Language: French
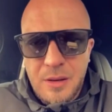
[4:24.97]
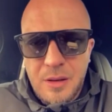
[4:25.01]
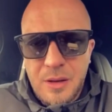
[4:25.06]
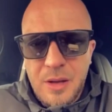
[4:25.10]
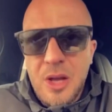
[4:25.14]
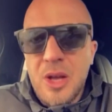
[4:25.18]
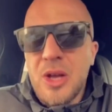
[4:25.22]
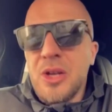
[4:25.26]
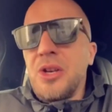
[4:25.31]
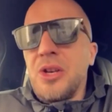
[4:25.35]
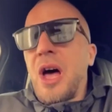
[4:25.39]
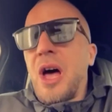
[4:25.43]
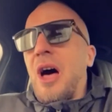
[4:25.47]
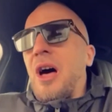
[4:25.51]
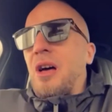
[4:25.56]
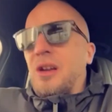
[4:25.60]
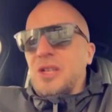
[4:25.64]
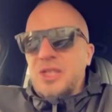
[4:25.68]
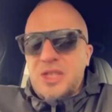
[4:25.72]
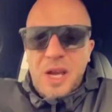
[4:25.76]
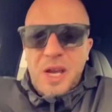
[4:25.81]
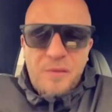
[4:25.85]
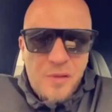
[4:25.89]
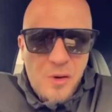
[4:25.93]
Non,
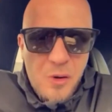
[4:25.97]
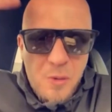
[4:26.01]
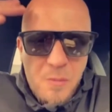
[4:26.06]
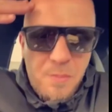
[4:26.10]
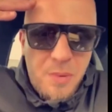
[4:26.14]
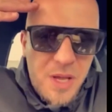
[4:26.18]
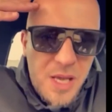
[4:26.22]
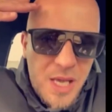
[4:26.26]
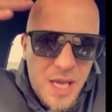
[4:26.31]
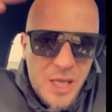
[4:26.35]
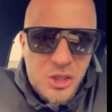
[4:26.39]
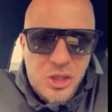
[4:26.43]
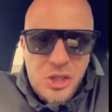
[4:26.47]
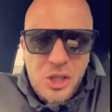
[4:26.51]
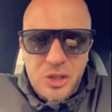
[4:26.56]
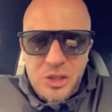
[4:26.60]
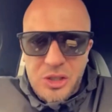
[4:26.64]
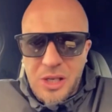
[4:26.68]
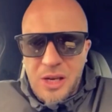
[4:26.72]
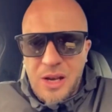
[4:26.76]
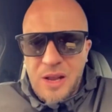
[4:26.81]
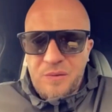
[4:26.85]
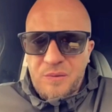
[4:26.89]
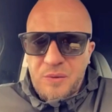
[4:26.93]
j'avais oublié de changer
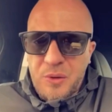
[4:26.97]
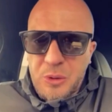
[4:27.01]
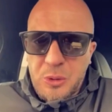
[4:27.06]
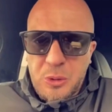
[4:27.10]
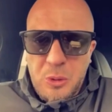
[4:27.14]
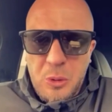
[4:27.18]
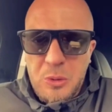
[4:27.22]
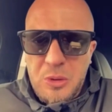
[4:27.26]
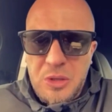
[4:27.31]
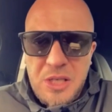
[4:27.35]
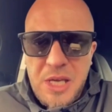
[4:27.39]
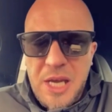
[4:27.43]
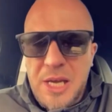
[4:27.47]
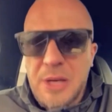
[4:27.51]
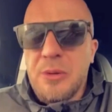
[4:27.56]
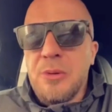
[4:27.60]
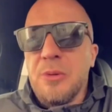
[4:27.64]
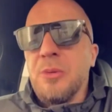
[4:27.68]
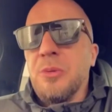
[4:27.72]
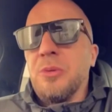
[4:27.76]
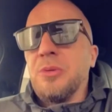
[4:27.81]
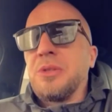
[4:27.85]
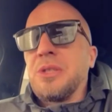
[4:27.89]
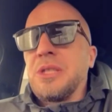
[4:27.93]
les photos, quelle
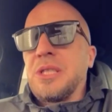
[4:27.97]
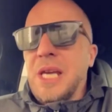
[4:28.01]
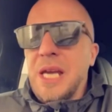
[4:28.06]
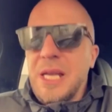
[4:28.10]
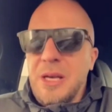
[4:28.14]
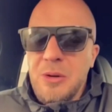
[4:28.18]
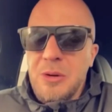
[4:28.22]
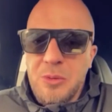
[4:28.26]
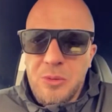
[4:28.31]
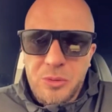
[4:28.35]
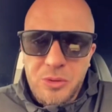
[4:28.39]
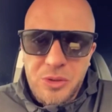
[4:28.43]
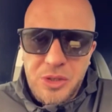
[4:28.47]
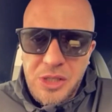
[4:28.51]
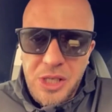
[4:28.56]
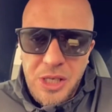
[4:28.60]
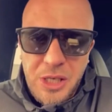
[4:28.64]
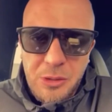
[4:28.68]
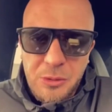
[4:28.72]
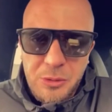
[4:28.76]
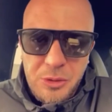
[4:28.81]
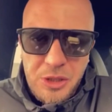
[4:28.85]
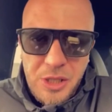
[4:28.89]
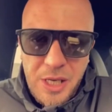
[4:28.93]
honte, quelle honte ces
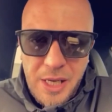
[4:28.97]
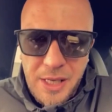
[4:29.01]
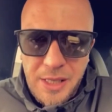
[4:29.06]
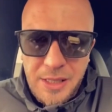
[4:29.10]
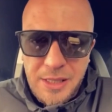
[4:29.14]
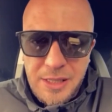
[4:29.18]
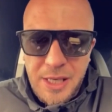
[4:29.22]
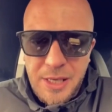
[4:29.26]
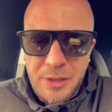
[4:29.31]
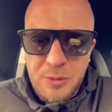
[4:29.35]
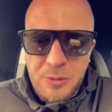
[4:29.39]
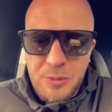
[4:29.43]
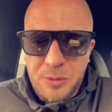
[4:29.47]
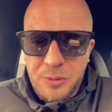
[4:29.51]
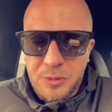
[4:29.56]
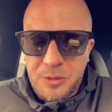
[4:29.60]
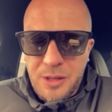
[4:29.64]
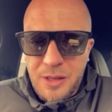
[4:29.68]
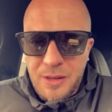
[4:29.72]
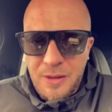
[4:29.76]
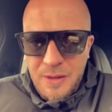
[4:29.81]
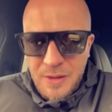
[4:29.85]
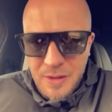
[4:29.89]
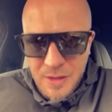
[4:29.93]
clochards, quelle honte.
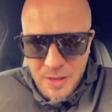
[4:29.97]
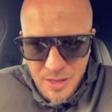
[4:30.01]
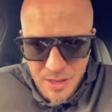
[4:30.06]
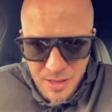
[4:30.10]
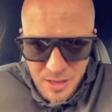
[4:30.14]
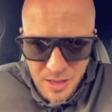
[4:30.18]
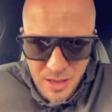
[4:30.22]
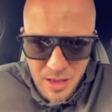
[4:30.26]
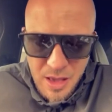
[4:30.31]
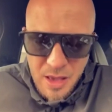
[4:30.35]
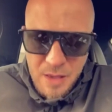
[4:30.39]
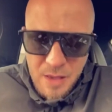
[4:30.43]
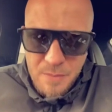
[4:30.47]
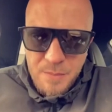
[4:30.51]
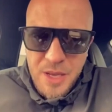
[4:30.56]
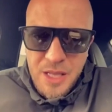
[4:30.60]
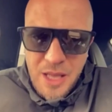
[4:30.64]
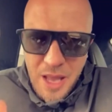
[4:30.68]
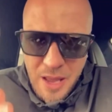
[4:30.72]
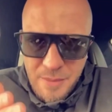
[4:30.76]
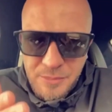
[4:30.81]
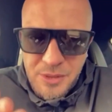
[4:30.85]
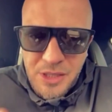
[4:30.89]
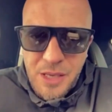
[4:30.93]

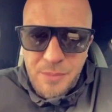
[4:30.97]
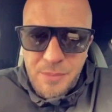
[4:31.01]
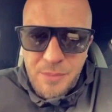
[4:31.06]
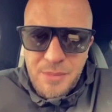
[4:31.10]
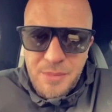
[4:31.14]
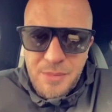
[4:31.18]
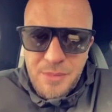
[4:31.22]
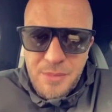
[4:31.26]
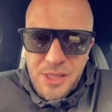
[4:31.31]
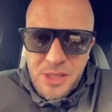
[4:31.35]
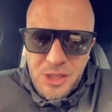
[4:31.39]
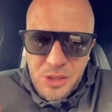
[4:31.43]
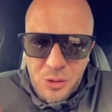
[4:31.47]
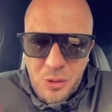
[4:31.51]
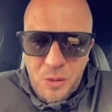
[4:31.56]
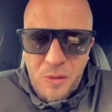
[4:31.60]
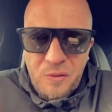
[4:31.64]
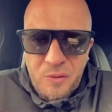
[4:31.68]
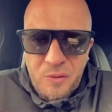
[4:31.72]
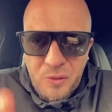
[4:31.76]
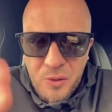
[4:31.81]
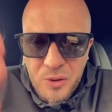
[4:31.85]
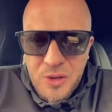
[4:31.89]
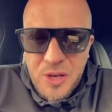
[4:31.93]
Mesdames et messieurs, « Monsieur,
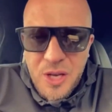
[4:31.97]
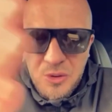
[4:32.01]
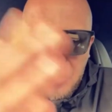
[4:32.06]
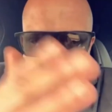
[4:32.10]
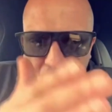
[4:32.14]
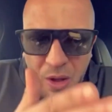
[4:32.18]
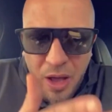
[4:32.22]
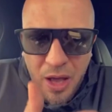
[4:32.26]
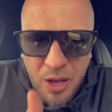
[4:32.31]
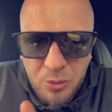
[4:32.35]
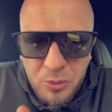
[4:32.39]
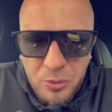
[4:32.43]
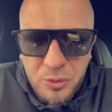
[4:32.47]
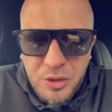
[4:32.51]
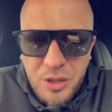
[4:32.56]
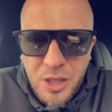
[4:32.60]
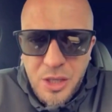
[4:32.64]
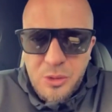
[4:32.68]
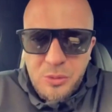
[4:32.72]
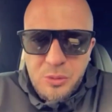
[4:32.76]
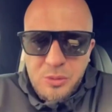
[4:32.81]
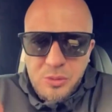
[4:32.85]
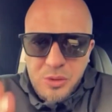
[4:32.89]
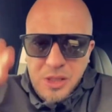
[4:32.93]
venez nous raconter
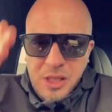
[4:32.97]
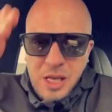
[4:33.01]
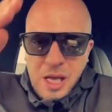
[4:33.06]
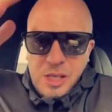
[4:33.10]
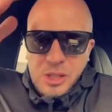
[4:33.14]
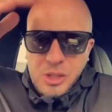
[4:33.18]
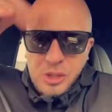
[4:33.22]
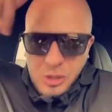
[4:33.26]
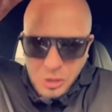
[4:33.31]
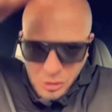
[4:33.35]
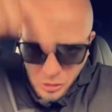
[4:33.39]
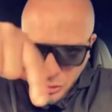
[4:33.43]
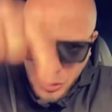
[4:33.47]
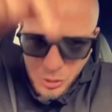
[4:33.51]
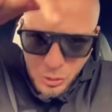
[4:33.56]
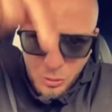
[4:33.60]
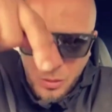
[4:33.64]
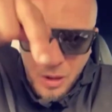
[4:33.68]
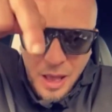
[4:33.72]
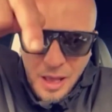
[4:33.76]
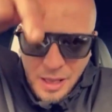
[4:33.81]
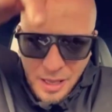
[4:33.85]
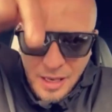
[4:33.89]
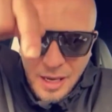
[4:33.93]
tout ça ce
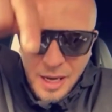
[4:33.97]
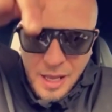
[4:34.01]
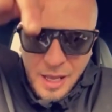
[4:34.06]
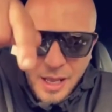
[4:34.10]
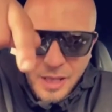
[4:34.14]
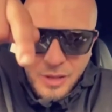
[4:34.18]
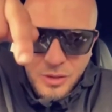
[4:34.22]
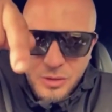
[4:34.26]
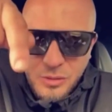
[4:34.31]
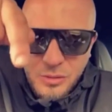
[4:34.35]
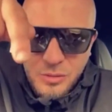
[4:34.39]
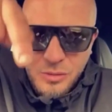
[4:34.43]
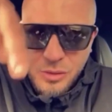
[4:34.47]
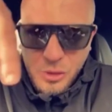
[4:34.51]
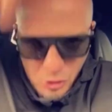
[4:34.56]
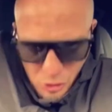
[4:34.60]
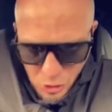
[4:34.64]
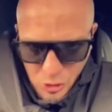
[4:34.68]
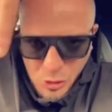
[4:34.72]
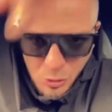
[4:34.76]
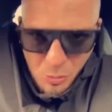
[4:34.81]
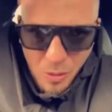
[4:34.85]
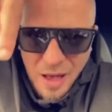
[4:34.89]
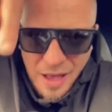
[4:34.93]
soir à la radio. Ce
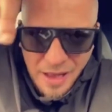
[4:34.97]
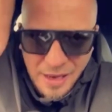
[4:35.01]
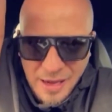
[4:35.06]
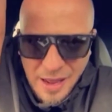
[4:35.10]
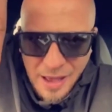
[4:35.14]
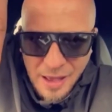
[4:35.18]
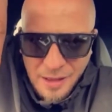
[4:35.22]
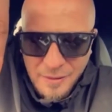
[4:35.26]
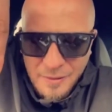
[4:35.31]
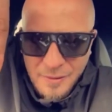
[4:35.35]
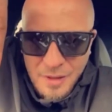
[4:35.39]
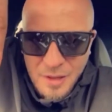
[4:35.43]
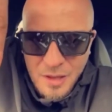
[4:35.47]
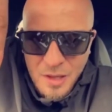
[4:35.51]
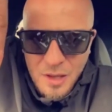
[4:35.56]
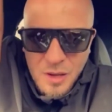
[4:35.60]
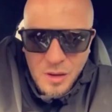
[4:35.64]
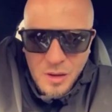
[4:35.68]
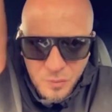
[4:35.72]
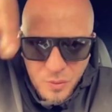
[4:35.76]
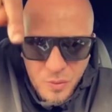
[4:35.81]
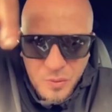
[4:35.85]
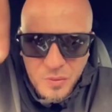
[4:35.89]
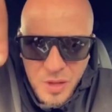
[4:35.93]
soir-là,
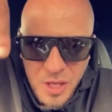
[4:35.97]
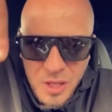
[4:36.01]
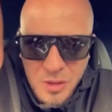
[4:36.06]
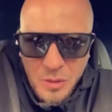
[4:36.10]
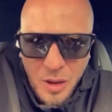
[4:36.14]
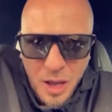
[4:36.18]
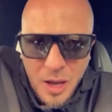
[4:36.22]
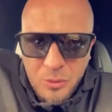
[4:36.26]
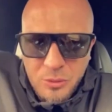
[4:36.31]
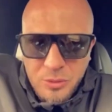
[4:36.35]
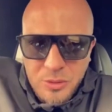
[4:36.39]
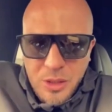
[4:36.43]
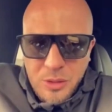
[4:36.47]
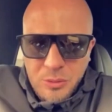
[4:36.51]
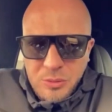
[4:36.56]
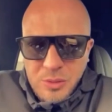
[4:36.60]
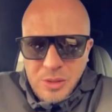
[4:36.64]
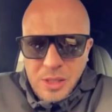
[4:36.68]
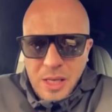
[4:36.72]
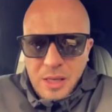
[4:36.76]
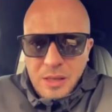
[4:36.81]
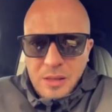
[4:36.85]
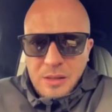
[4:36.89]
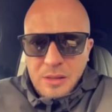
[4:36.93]
vous venez nous raconter tout
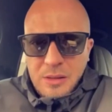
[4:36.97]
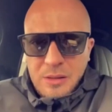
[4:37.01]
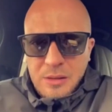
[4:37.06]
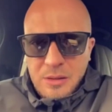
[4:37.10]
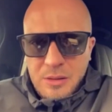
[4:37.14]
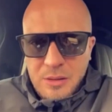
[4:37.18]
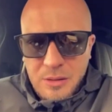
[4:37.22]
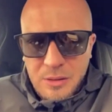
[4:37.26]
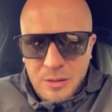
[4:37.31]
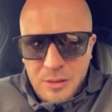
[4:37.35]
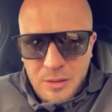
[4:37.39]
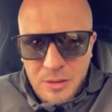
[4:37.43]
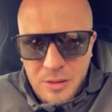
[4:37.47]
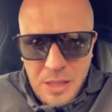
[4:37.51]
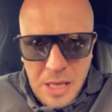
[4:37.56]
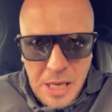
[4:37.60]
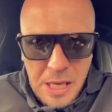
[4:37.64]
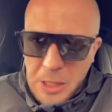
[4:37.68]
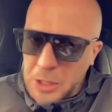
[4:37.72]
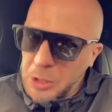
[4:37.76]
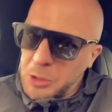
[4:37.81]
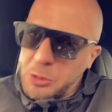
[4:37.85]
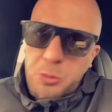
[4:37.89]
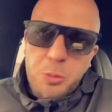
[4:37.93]
ça. Et qu'on